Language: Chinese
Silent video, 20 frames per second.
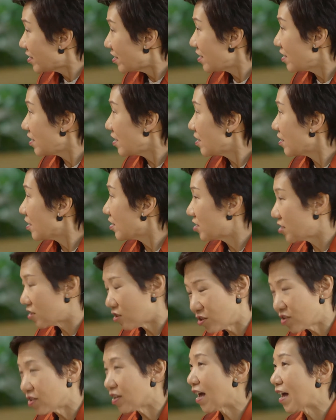ITE 呢？
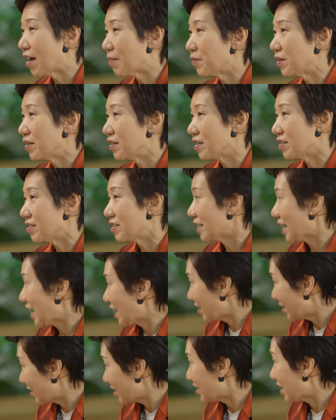其实他们也是
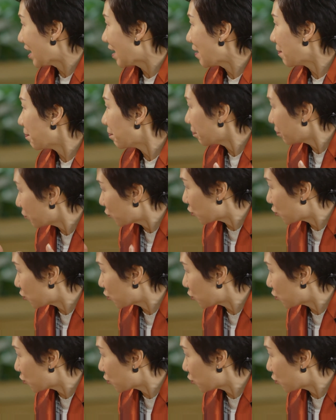开始在。